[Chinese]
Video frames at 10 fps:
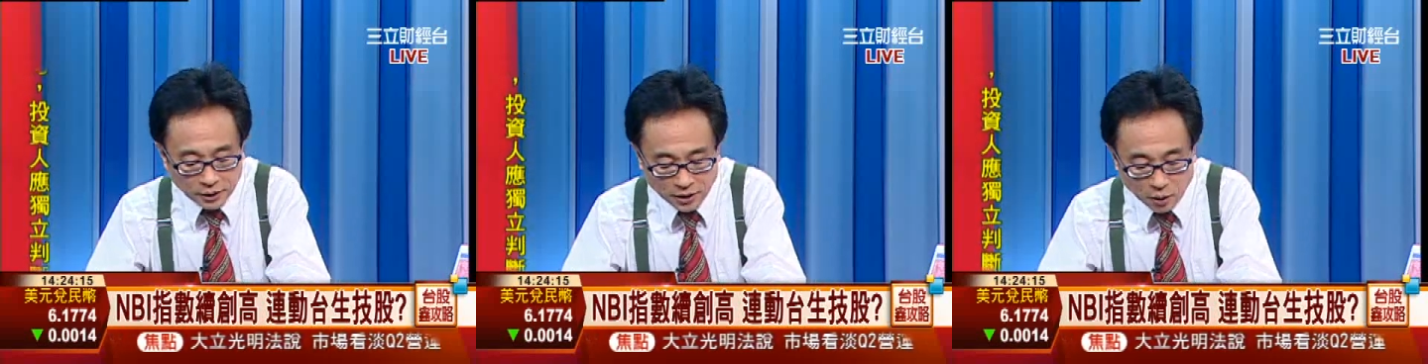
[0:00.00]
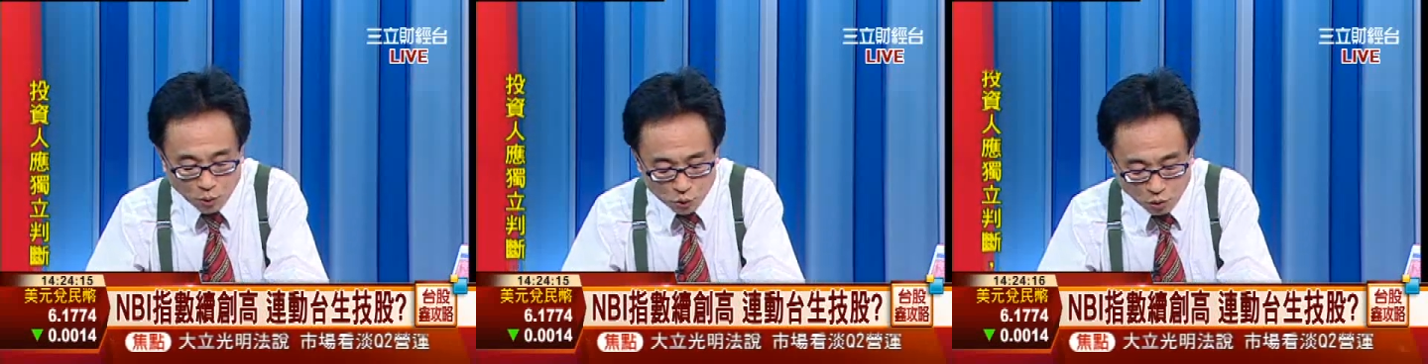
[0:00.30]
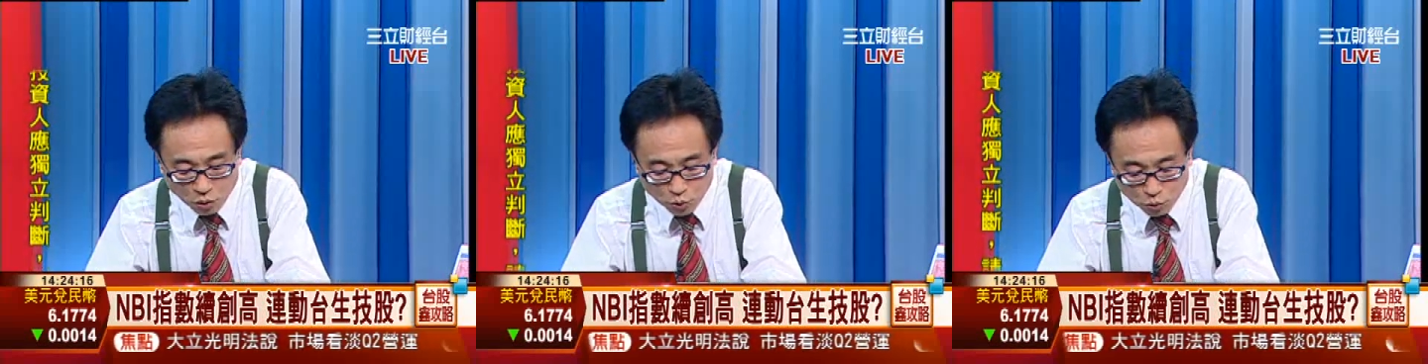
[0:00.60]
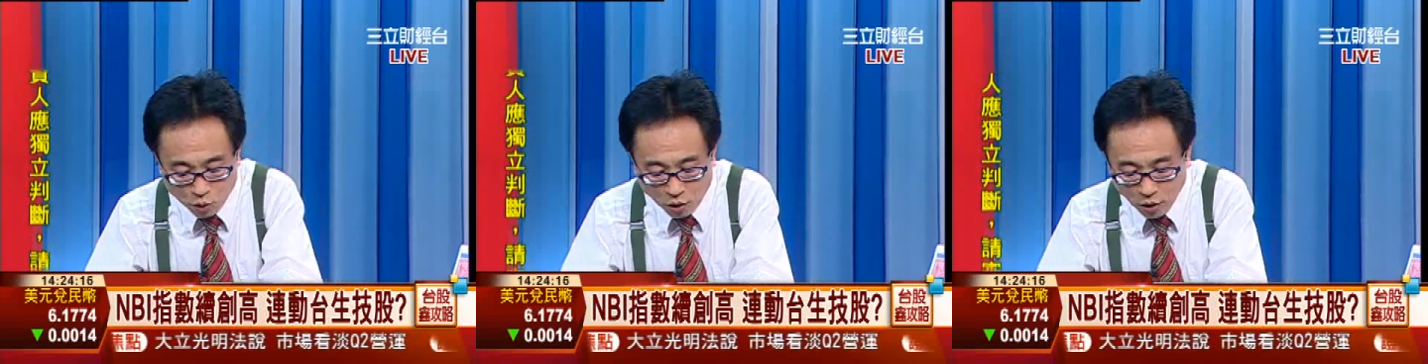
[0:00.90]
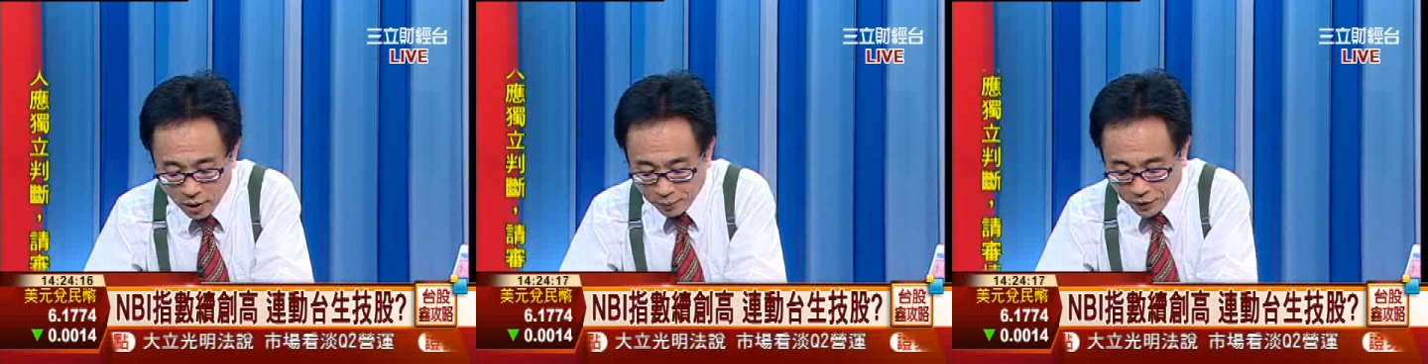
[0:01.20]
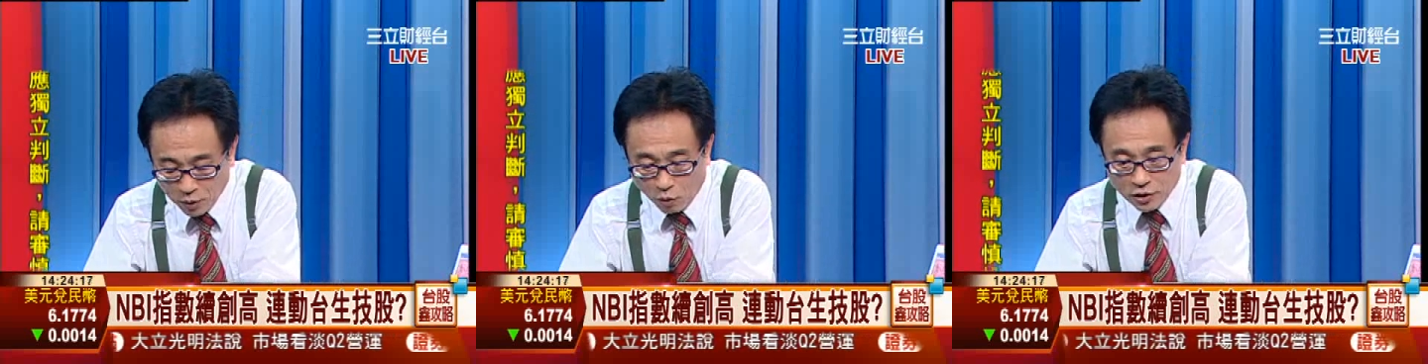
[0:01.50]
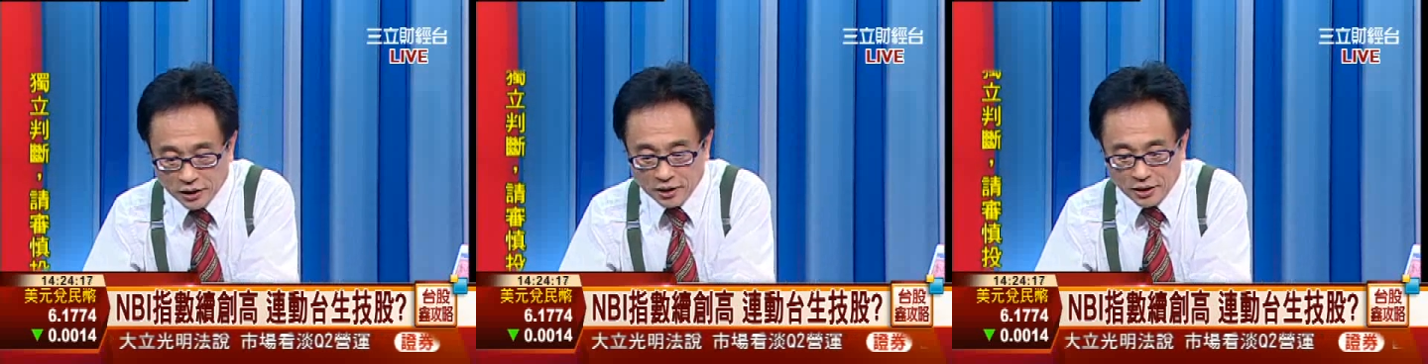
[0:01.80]
当然我说过，如果苹
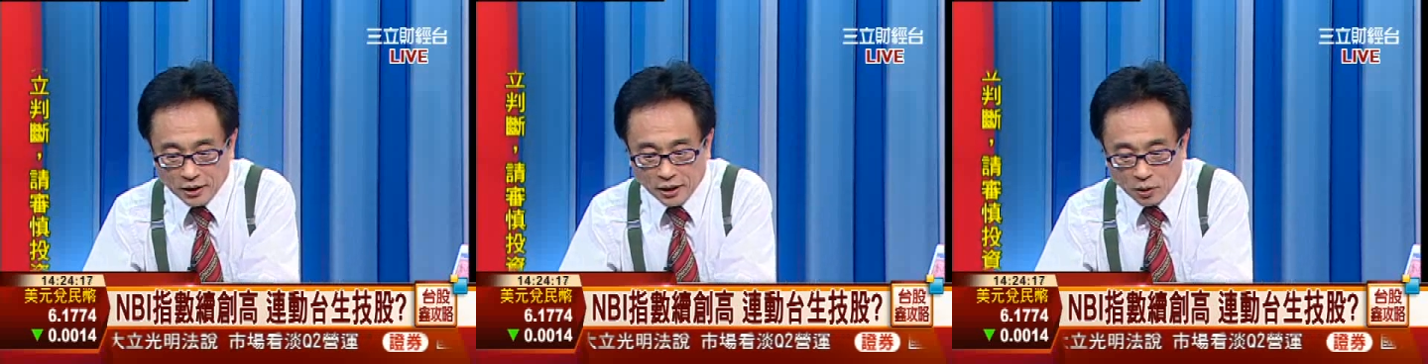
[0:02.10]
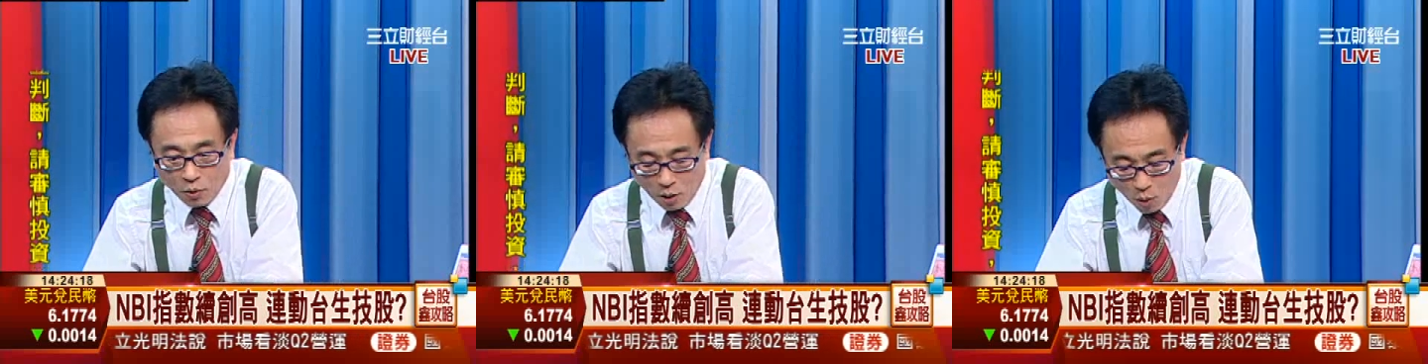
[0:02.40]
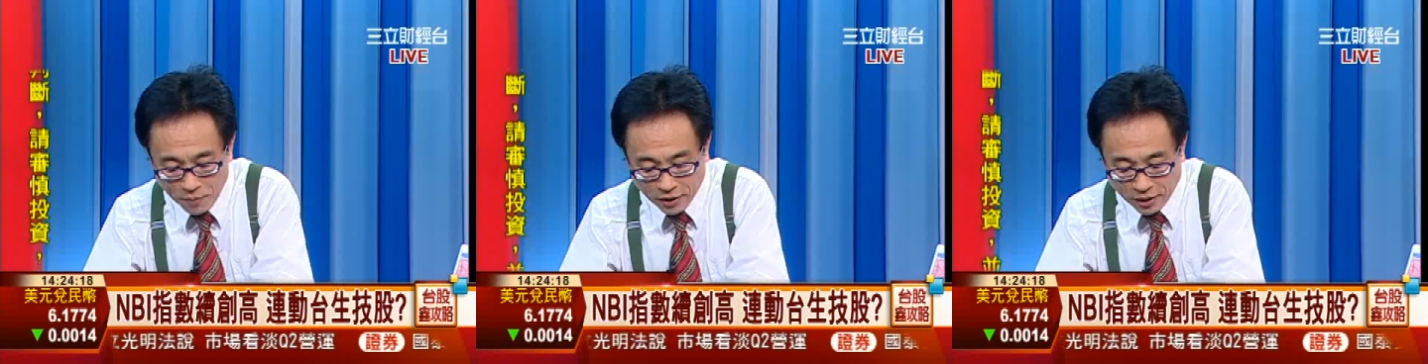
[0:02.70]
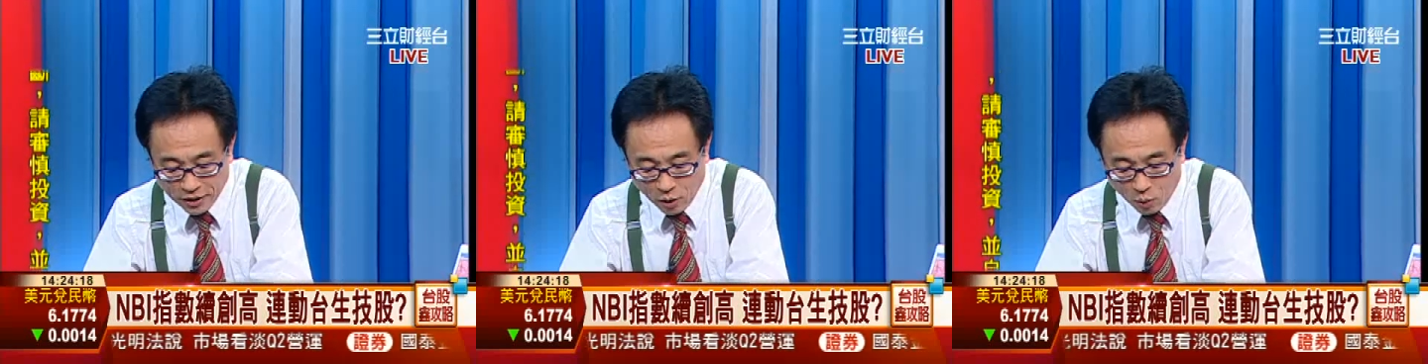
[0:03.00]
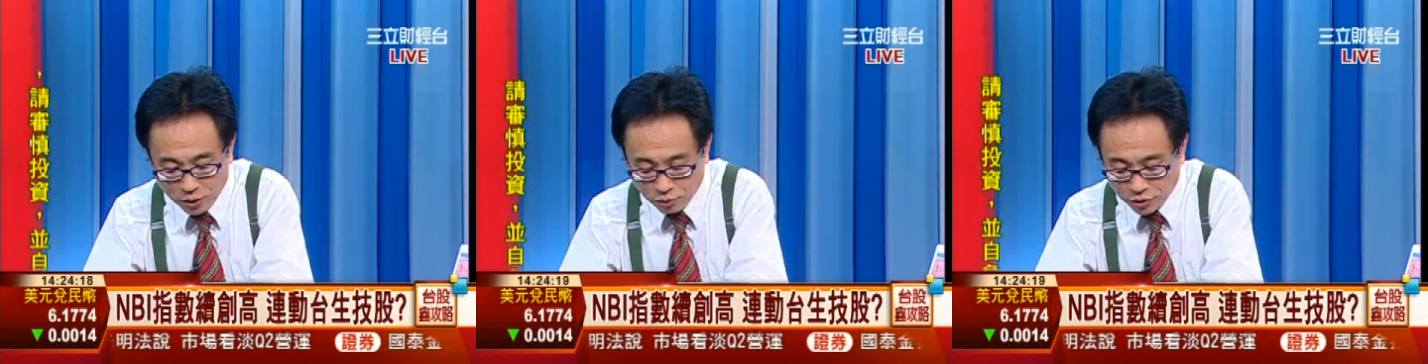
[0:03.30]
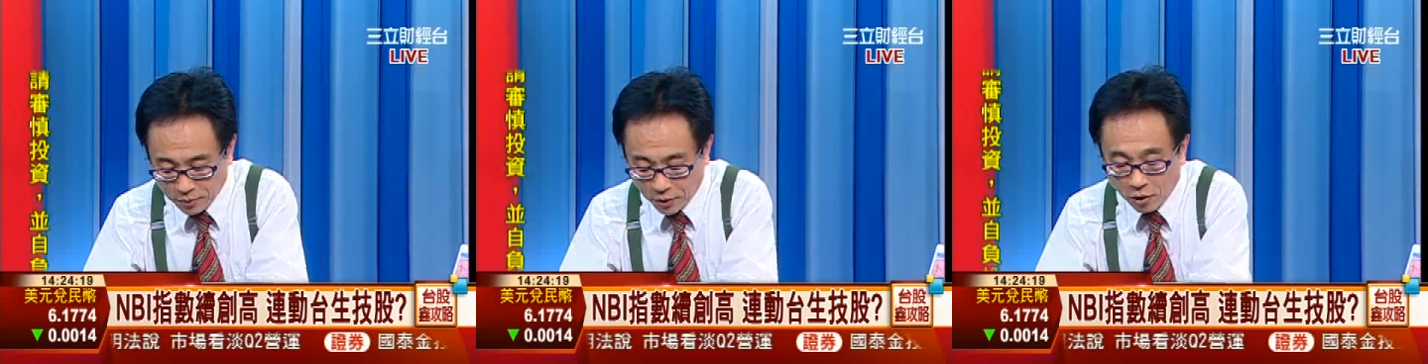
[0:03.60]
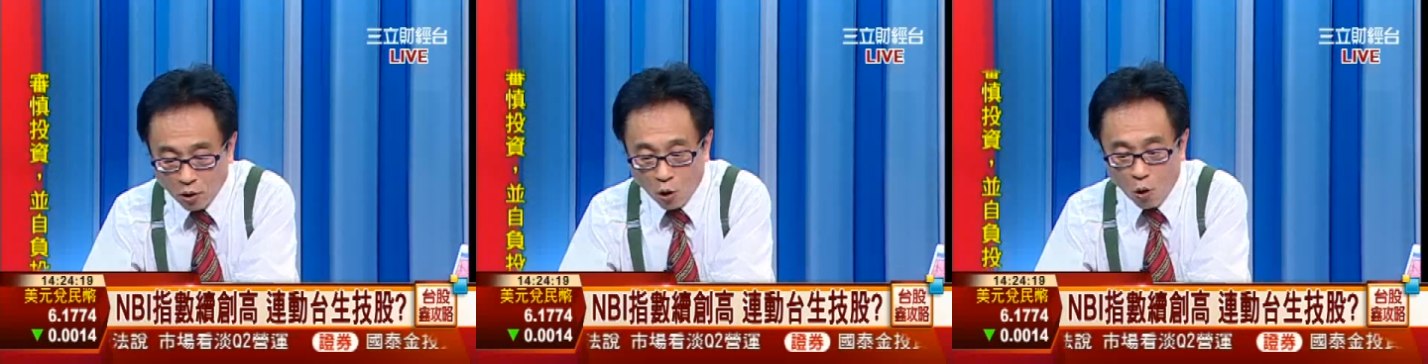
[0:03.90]
果涨上来的话，我们更要关注什么
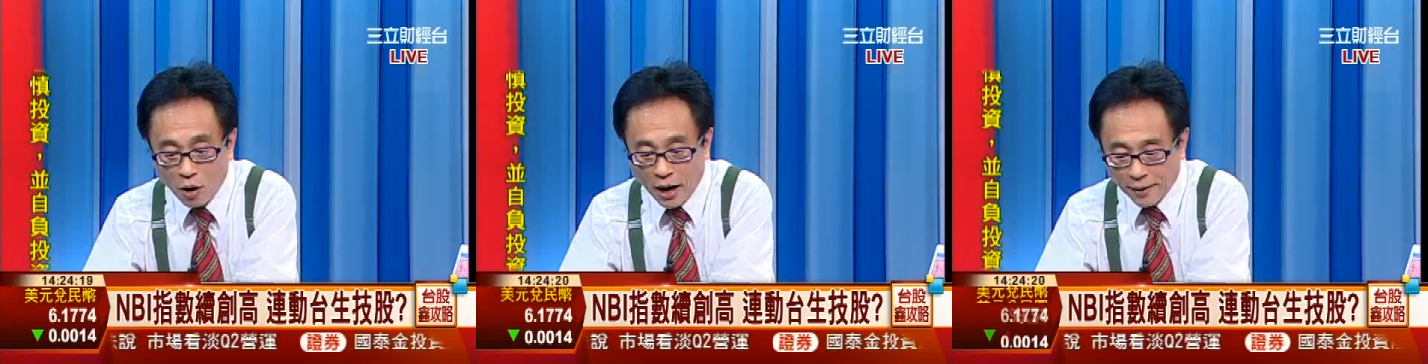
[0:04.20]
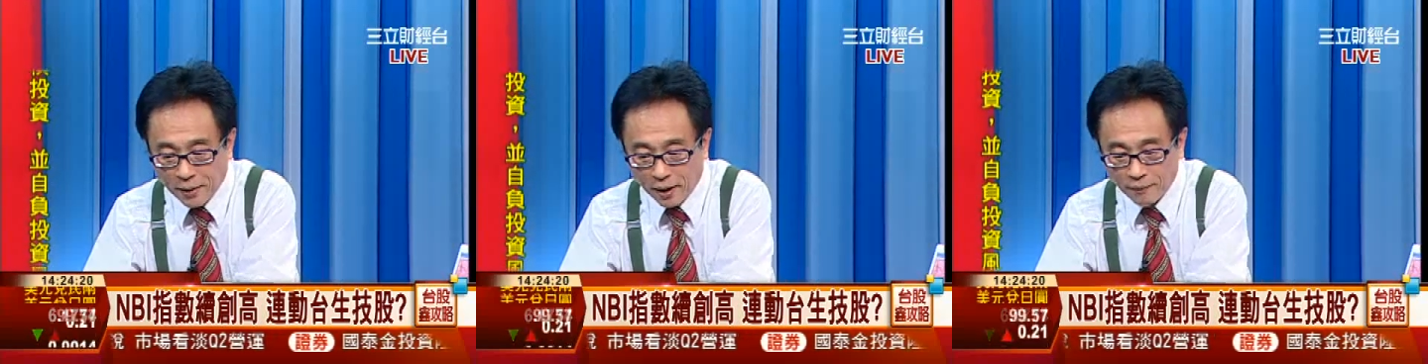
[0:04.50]
红海嘛？